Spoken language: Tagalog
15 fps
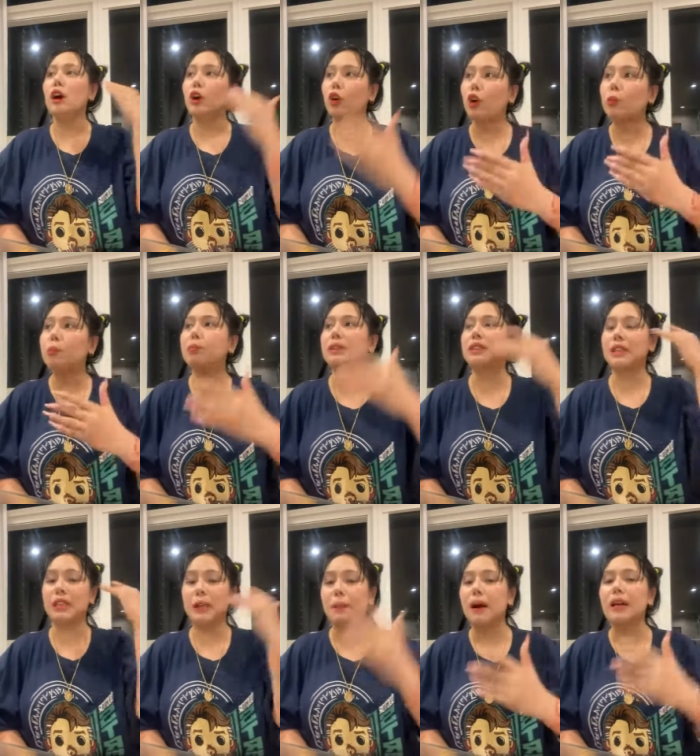Rob, minsan
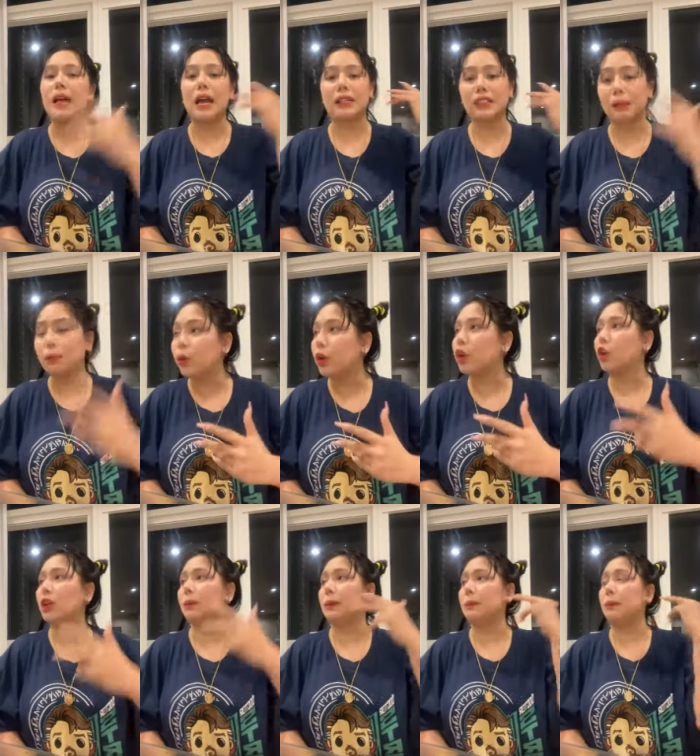lang mangyayari sa buhay
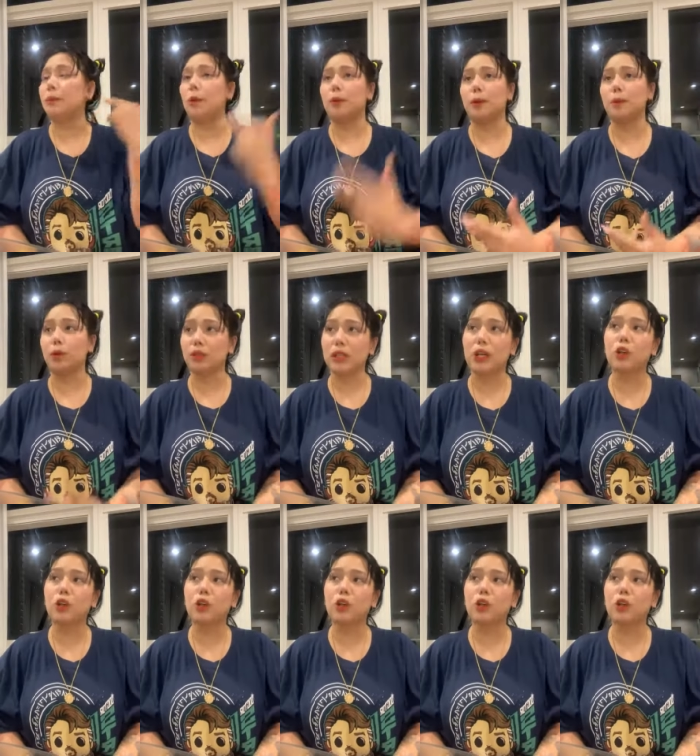ko na may mapopropose.